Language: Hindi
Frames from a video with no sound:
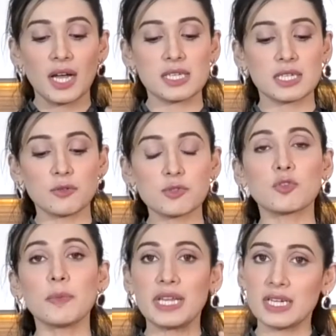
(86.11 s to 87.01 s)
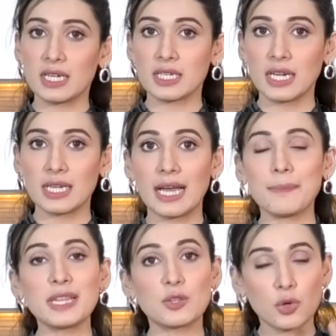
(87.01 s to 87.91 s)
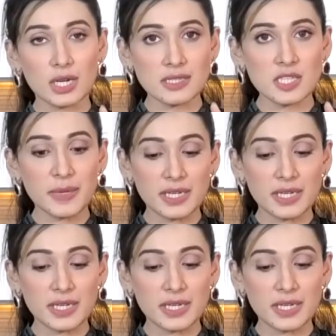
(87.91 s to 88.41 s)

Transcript: अच्छा उसको मैंने कट कर लिया है मैं दो ग्लासेस